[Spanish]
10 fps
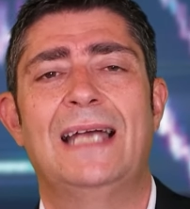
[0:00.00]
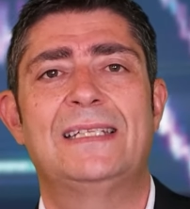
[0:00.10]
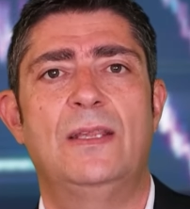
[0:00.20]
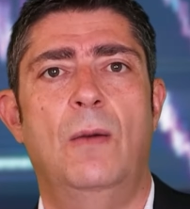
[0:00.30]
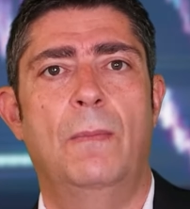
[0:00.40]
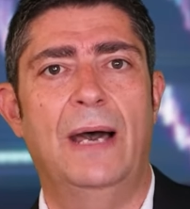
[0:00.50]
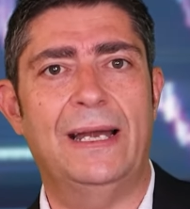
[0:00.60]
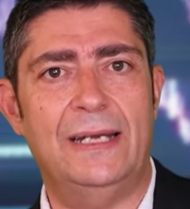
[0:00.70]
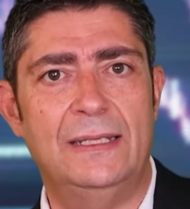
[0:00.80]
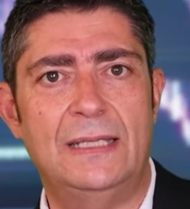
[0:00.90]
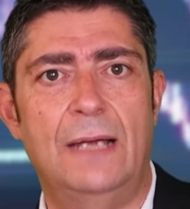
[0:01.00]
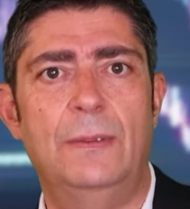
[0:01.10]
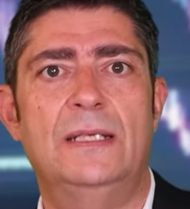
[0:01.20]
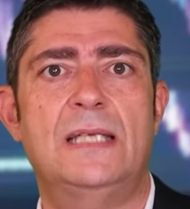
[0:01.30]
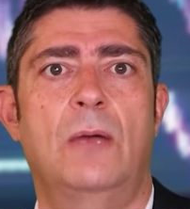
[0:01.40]
han sido más
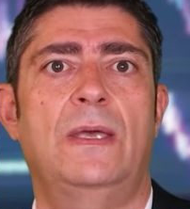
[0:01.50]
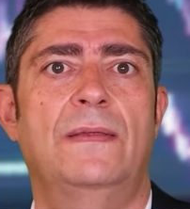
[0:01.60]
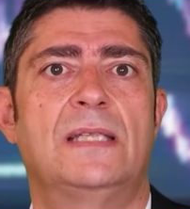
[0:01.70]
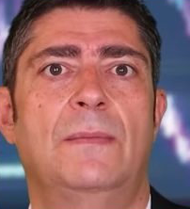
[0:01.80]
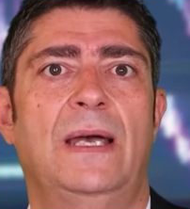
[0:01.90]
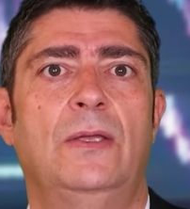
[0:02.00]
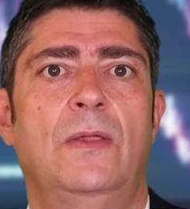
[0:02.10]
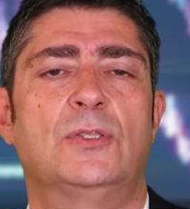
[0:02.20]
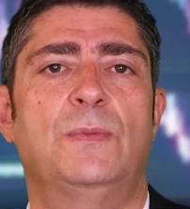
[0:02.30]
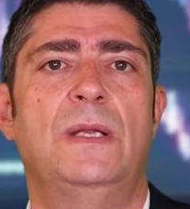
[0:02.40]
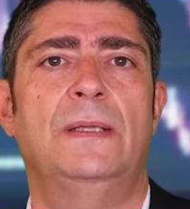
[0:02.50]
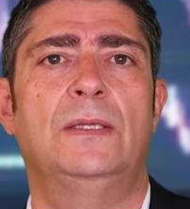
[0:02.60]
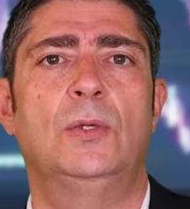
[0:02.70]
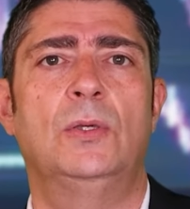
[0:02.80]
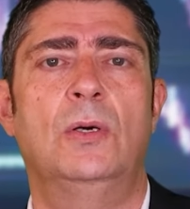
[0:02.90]
rentables, aunque desde mayo de
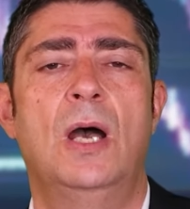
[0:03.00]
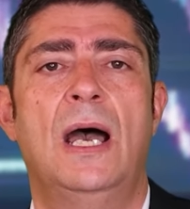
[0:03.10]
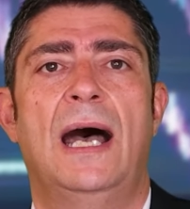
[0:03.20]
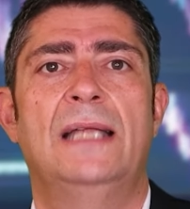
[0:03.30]
2021